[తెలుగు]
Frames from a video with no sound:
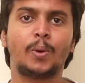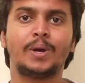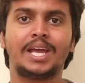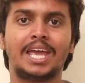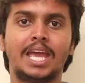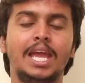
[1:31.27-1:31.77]
ఒక
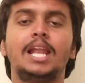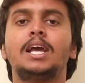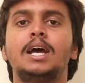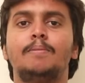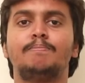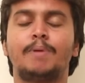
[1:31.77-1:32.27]

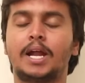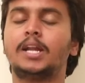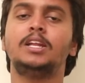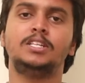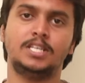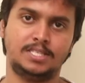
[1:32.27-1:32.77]
కీలక
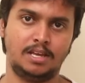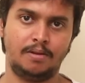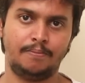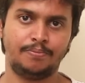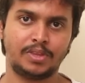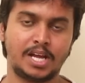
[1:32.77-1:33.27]
ప్రకటన
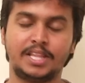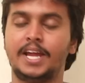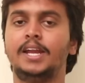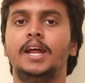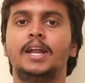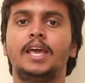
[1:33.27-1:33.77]
చేశారు
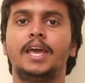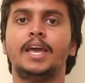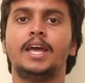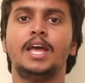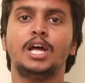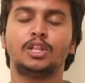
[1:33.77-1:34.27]
అదేంటంటే
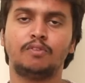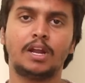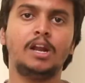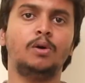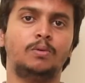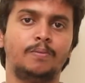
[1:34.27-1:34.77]

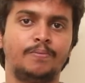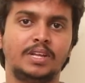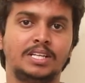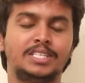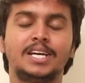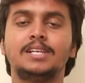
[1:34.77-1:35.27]
త్వరలో
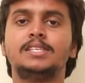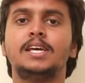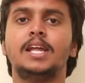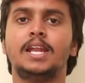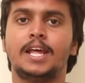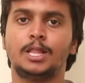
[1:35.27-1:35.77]

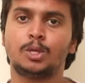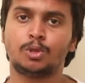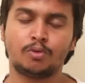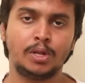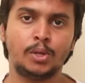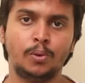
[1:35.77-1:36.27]
జనసేన
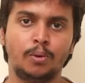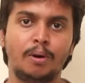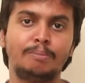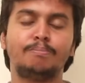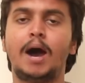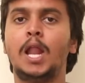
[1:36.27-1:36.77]
నేతృత్వంలో
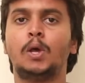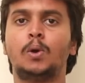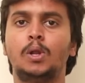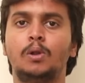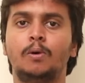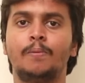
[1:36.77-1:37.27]

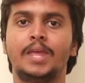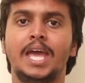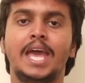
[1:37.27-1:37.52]
పాలకులలో